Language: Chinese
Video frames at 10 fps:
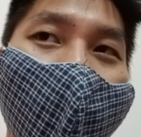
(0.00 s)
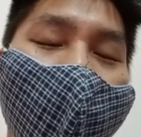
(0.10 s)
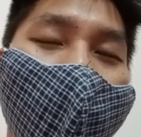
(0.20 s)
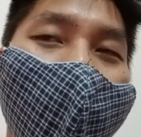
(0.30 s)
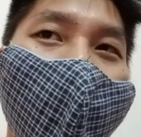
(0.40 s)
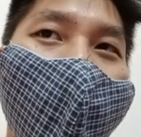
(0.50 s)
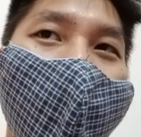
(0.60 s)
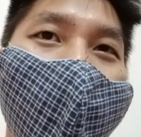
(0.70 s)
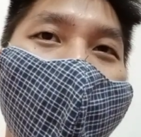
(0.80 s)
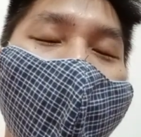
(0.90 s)
你
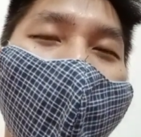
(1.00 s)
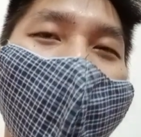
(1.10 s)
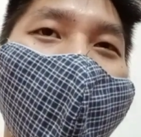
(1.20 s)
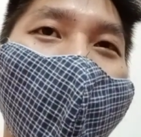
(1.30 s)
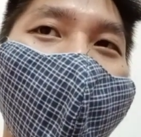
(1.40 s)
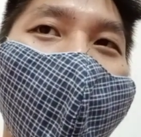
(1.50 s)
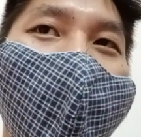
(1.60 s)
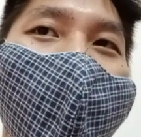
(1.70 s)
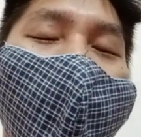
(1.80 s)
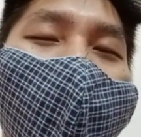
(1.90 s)
要想一想，哦，就
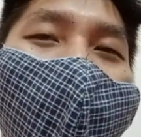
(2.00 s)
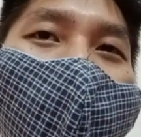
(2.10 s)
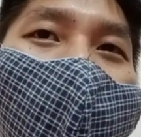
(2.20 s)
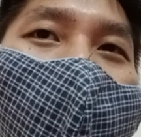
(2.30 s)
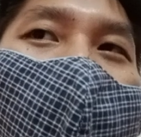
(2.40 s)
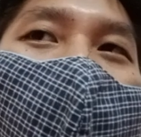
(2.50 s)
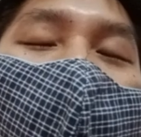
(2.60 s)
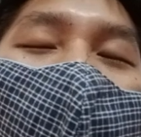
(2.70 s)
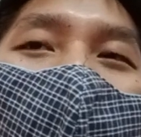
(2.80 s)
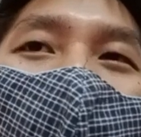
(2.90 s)
是有
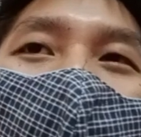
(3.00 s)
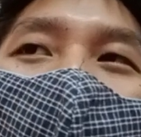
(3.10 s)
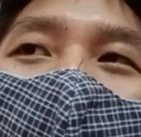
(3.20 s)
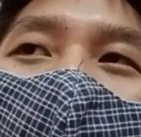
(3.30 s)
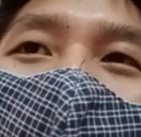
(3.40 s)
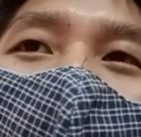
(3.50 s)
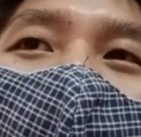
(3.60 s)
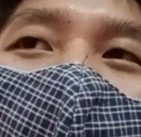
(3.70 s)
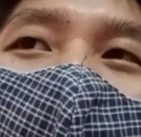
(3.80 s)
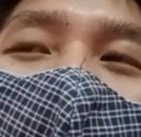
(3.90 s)
时，
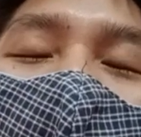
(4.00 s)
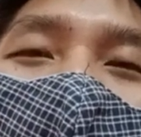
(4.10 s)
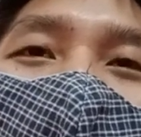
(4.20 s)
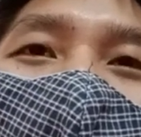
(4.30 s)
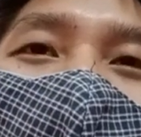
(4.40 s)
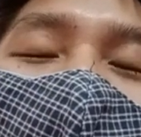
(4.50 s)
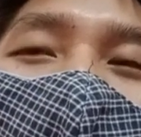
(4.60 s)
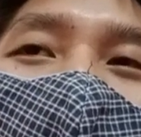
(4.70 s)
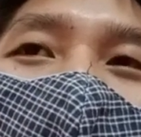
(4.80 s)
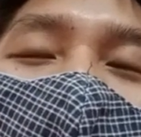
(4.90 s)
有时
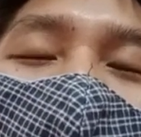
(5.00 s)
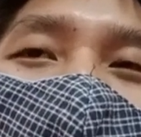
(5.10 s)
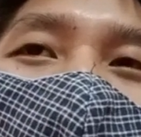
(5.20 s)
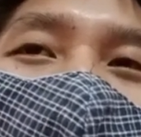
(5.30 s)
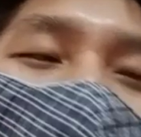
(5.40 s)
真的是从九十